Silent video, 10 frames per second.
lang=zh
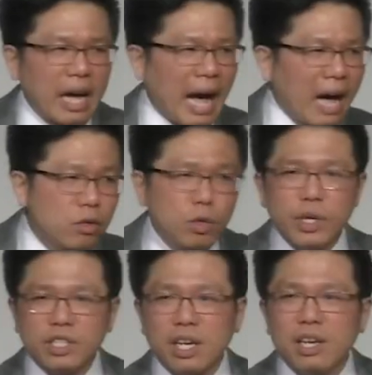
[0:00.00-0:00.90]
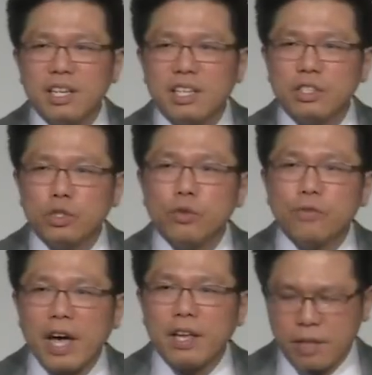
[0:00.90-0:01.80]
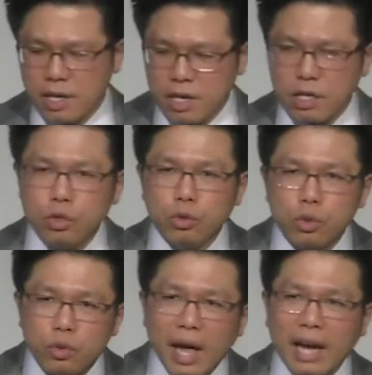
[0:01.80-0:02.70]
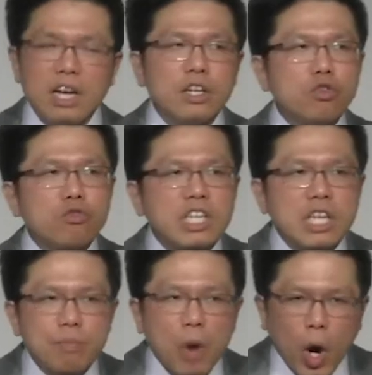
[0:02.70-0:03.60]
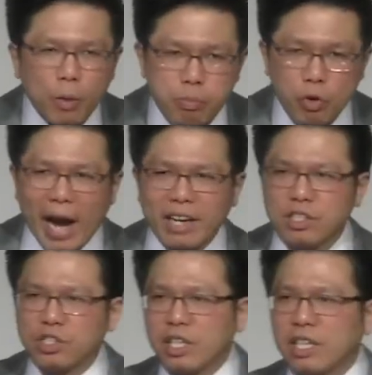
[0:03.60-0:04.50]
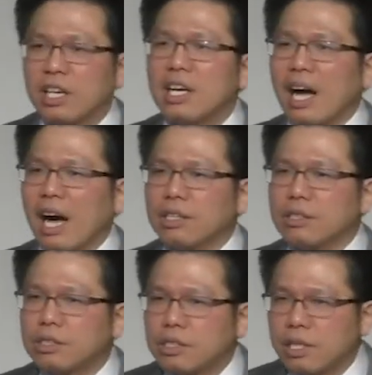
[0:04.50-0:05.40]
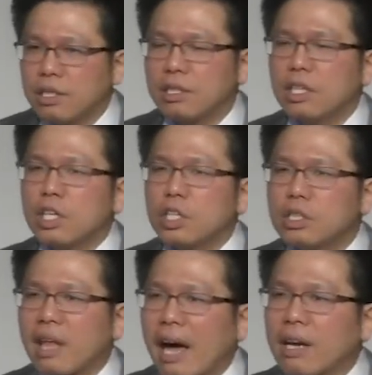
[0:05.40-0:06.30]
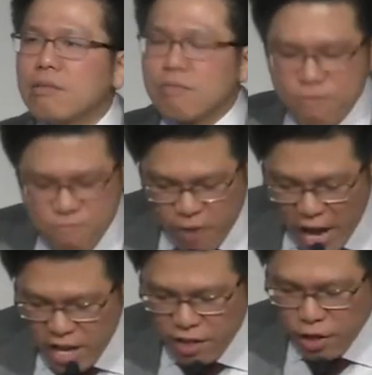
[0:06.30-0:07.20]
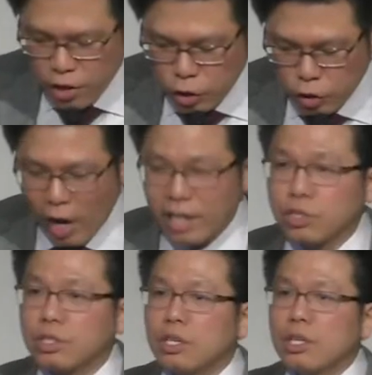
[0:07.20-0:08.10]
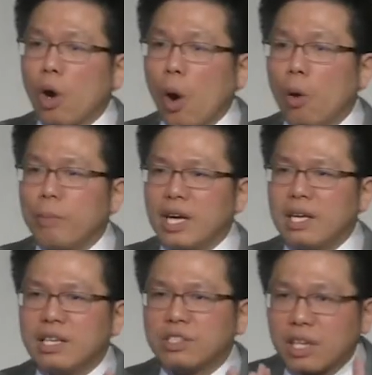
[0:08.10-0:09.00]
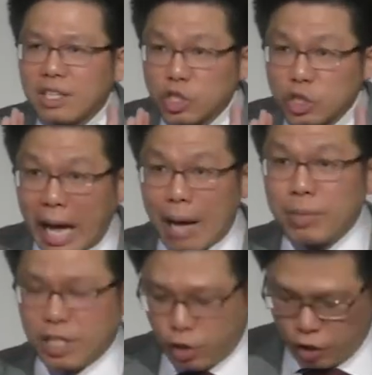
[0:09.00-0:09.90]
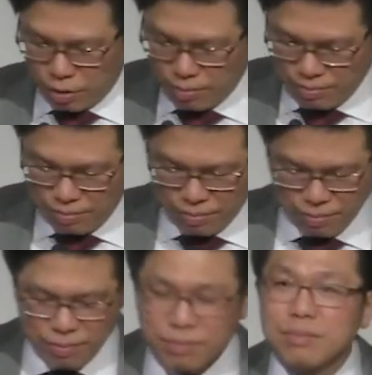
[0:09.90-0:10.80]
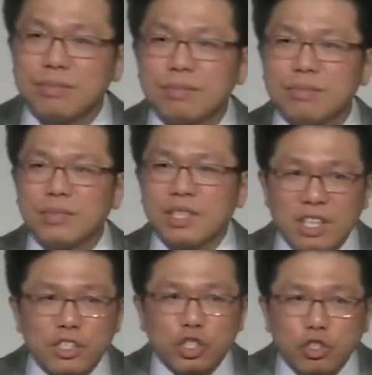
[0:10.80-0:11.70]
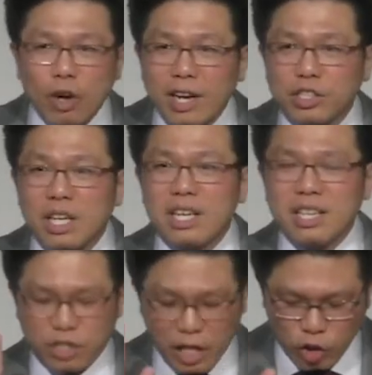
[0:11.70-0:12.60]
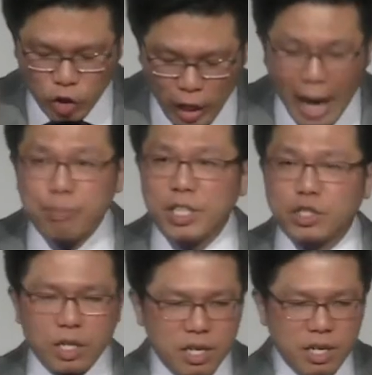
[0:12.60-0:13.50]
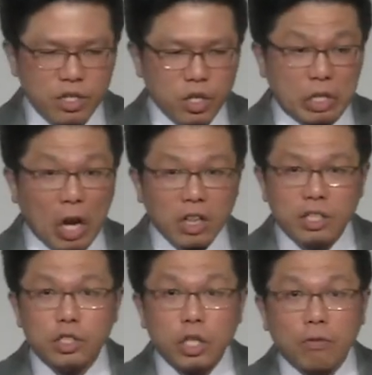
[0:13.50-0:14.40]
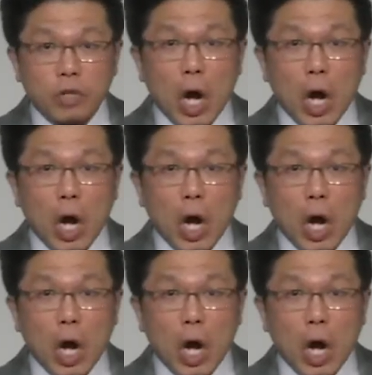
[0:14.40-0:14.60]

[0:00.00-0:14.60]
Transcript: 透过知识，透过经历，如何把它转化成信心？这就是我们要不断去练习，不断去学习，直到这个信心、这个盼望都被建立起来，